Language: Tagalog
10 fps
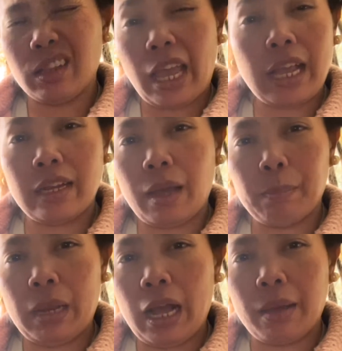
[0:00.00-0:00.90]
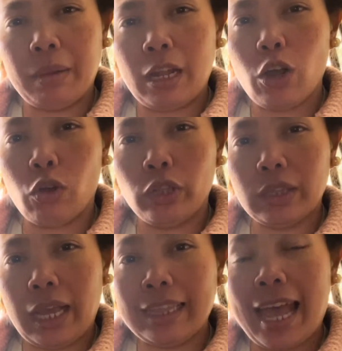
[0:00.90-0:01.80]
take a nap lang kami ng
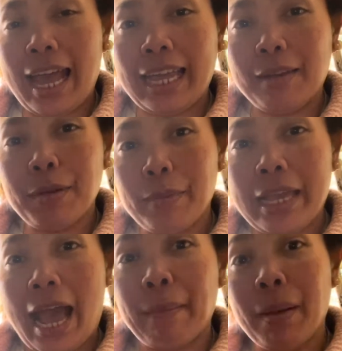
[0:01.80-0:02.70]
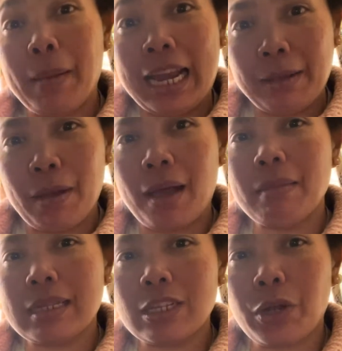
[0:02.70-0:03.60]
konti dahil mamaya babalik pa
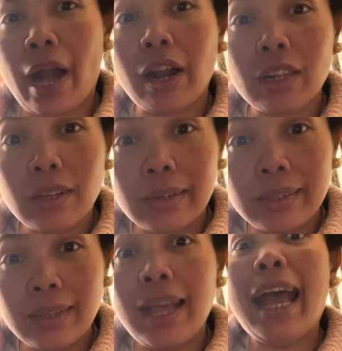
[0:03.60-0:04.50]
kami sa Traralgon